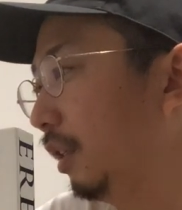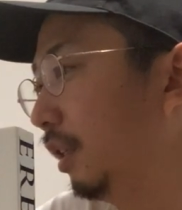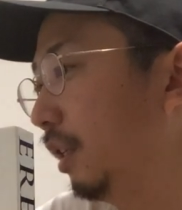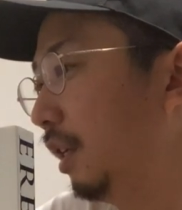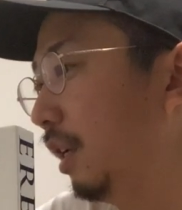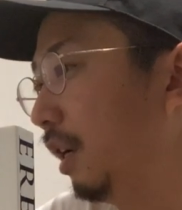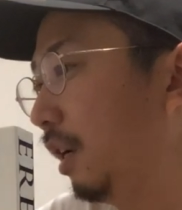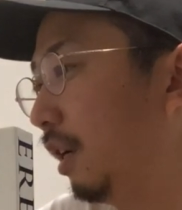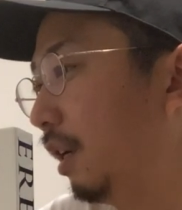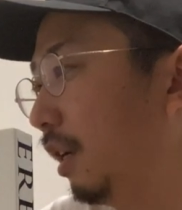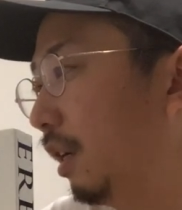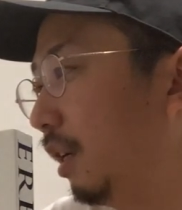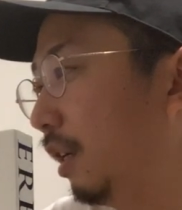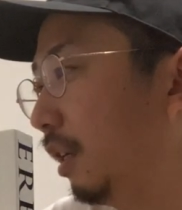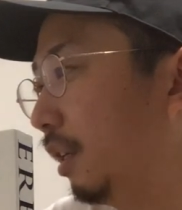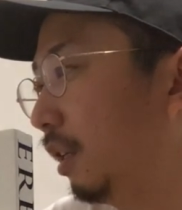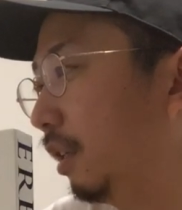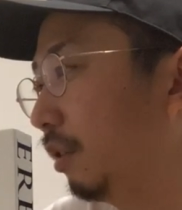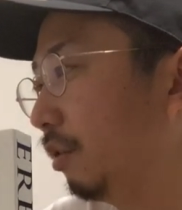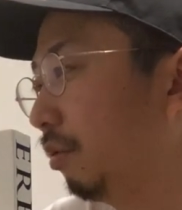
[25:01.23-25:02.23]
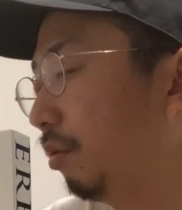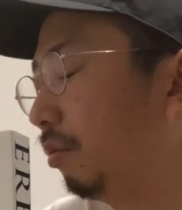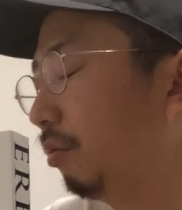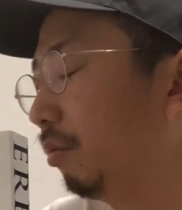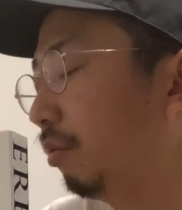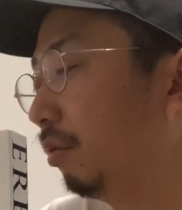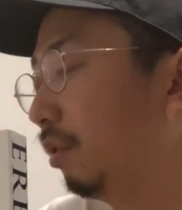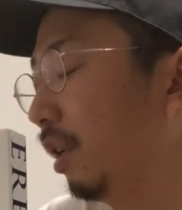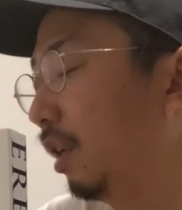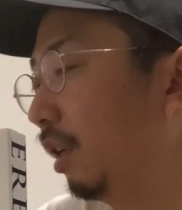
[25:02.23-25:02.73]
いやー、ちょっ
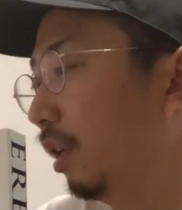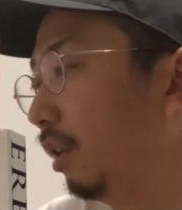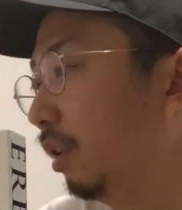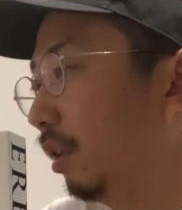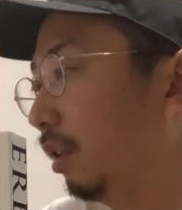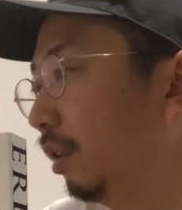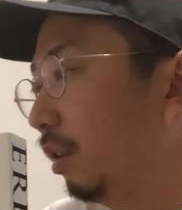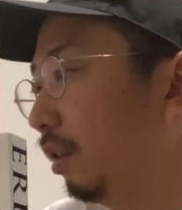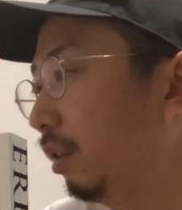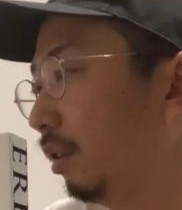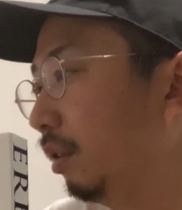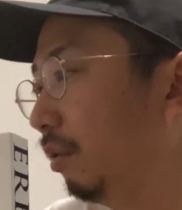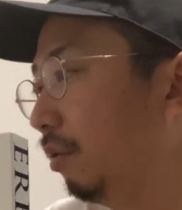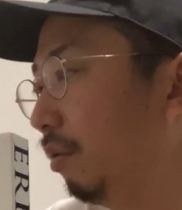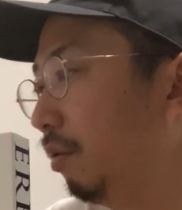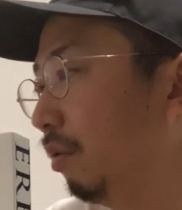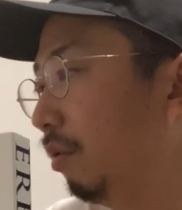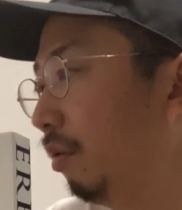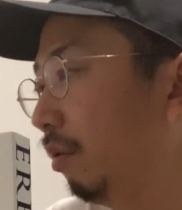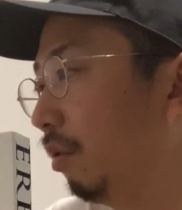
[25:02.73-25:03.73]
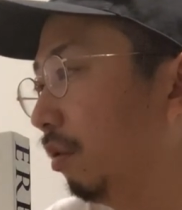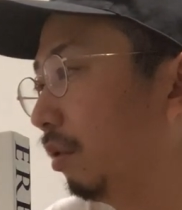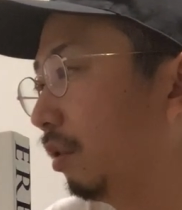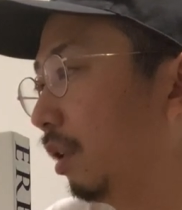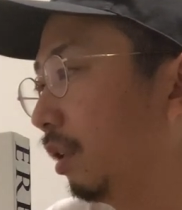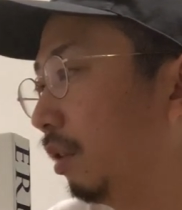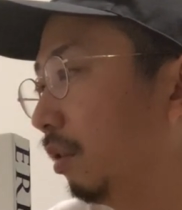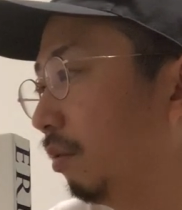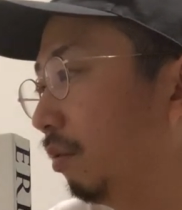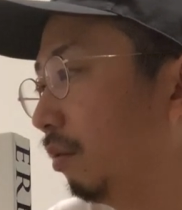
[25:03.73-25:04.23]
とね、いろいろ
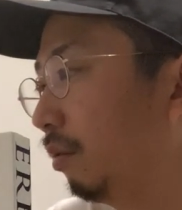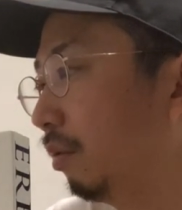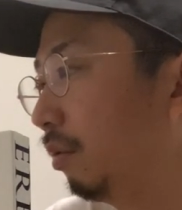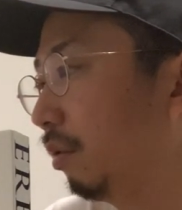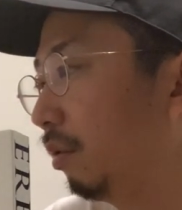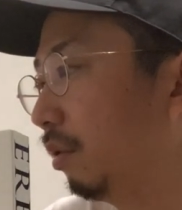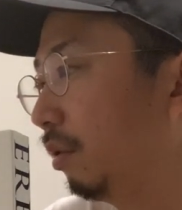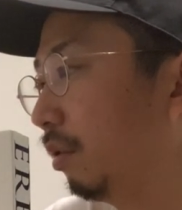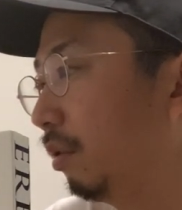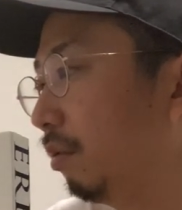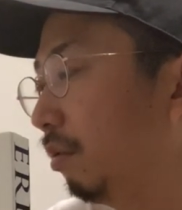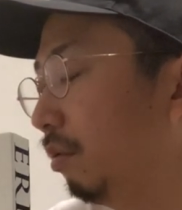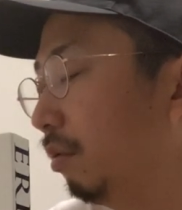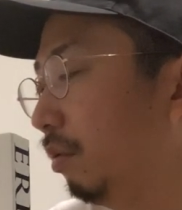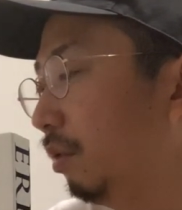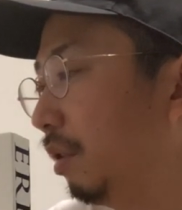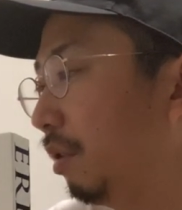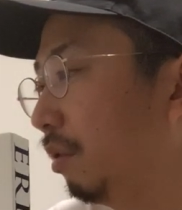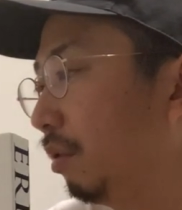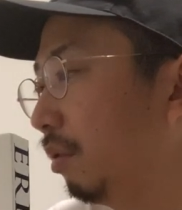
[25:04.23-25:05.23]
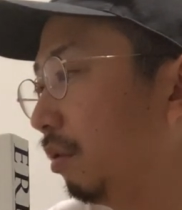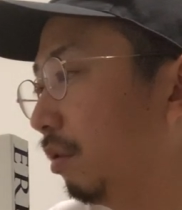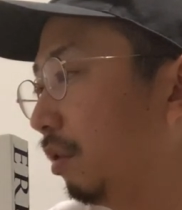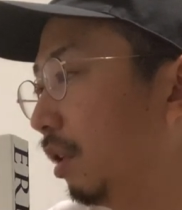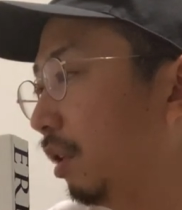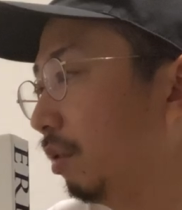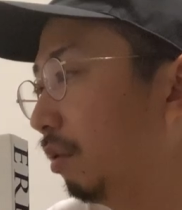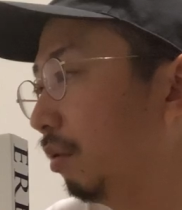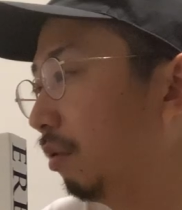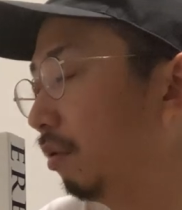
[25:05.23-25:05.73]
立て込んでるという
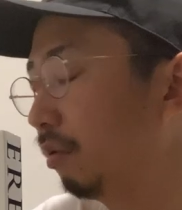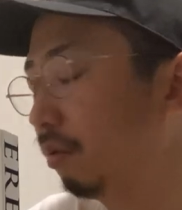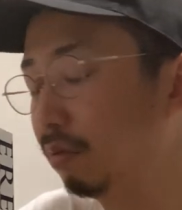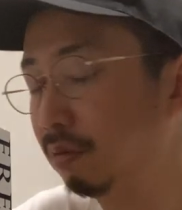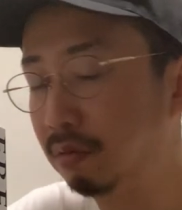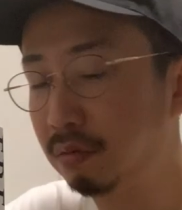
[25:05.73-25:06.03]
か、あの、